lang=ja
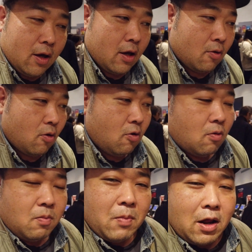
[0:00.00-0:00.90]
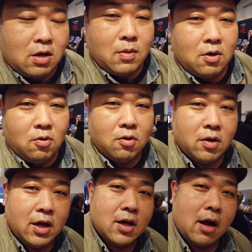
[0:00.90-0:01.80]
えー、このアニメ
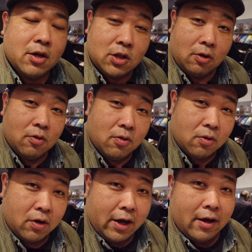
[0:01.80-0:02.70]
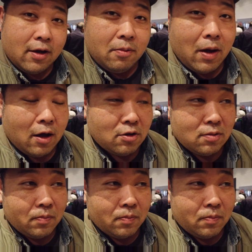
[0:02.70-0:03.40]
を映画化したということで、まあ、